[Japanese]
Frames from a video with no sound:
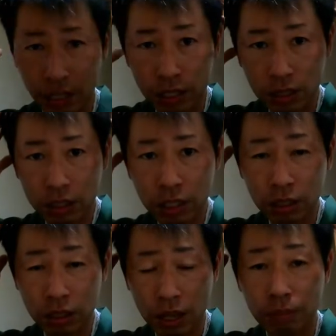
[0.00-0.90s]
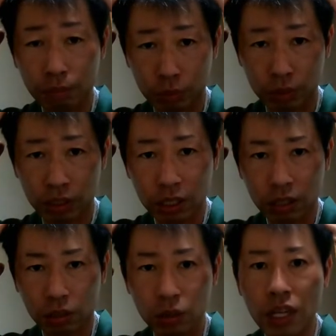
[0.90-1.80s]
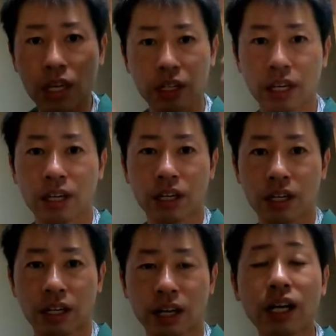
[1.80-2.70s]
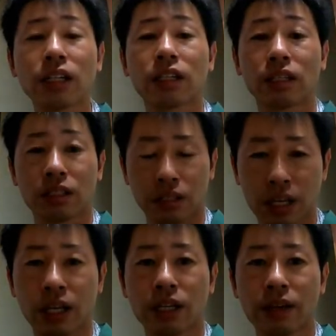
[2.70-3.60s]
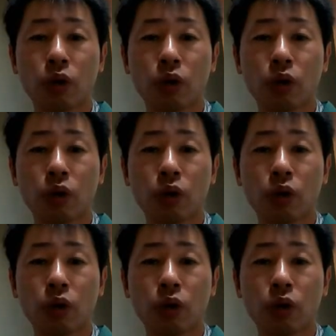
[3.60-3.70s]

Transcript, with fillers: リンスインシャンプー、それしかね、えー、なかったんですね。